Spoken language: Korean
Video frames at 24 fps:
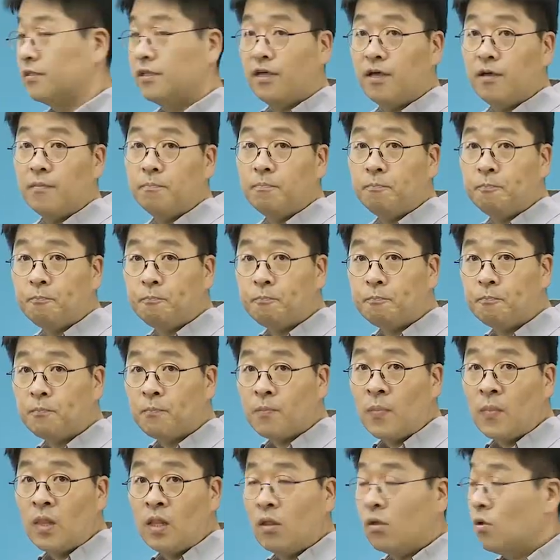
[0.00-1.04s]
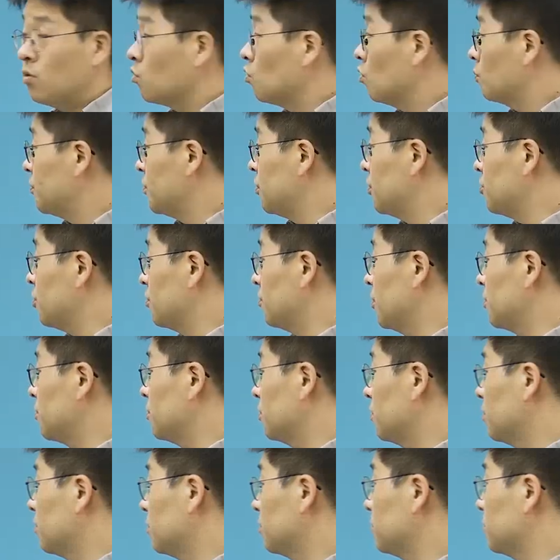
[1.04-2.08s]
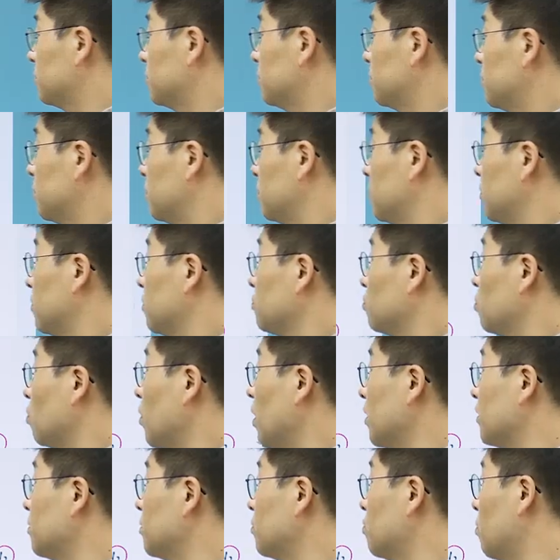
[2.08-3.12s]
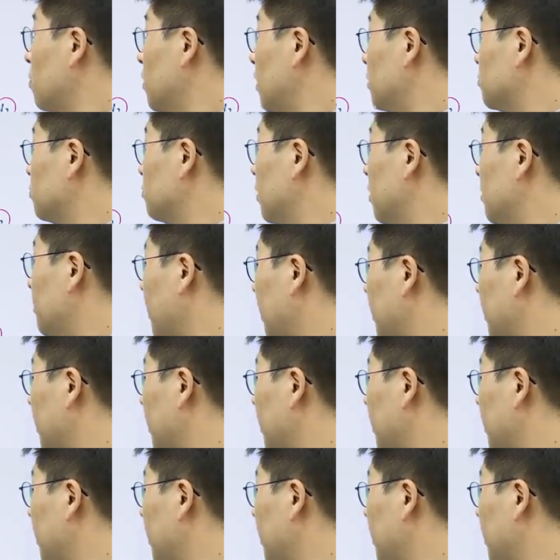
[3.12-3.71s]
때 요 B점에서 똑같은 콜라 수량